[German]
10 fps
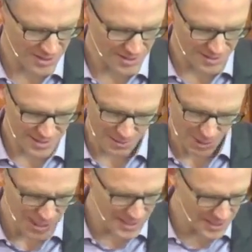Das
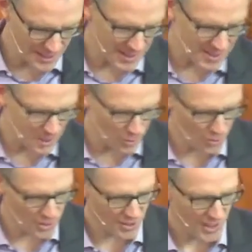Thema
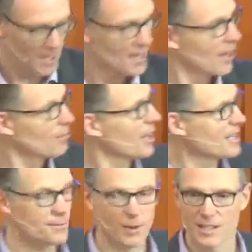Integration, wir haben
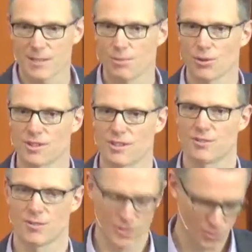gerade
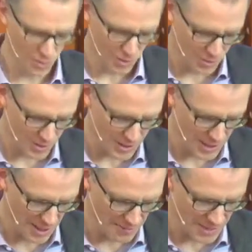Zwangsprostitution gehört,
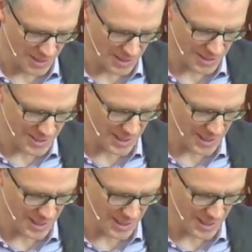Sklavenhandel,